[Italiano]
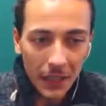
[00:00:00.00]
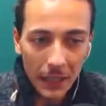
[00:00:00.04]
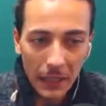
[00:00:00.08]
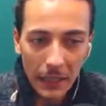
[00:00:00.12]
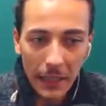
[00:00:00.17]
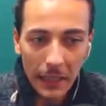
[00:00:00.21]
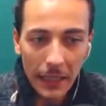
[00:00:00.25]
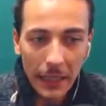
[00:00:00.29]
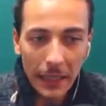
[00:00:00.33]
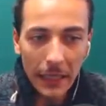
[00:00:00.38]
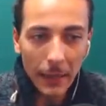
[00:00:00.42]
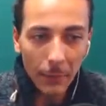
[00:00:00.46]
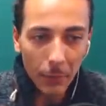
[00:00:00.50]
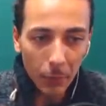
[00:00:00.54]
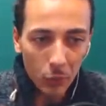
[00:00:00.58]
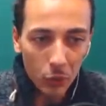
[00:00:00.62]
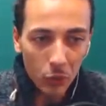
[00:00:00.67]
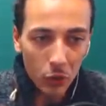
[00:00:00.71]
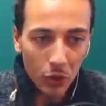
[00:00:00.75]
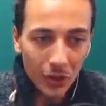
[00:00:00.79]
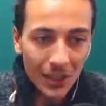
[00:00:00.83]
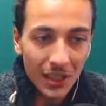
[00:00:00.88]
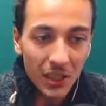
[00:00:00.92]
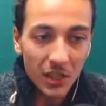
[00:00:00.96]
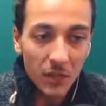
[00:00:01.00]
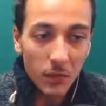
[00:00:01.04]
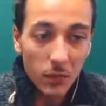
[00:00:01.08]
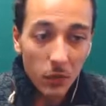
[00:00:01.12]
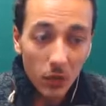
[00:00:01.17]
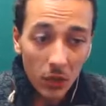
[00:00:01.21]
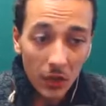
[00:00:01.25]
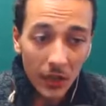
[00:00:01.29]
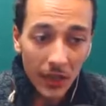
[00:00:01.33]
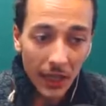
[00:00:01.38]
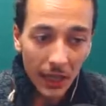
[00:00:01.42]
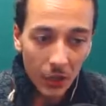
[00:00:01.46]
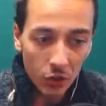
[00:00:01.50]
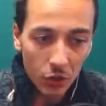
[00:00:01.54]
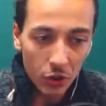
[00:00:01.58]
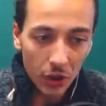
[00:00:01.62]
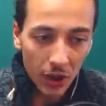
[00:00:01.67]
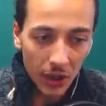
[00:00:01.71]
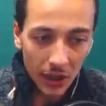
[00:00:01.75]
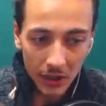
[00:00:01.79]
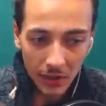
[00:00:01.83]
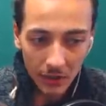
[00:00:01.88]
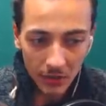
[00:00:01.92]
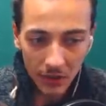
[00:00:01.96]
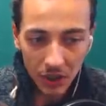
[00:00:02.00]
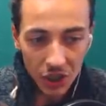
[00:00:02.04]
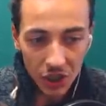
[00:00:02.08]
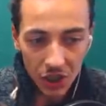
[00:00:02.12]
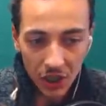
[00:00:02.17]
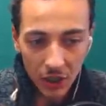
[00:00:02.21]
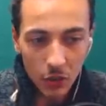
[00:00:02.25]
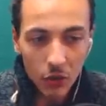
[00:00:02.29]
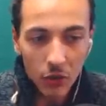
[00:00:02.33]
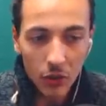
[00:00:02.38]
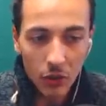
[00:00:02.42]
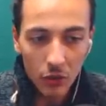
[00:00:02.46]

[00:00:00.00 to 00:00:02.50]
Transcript: e appunto di smontaggio del riciclo degli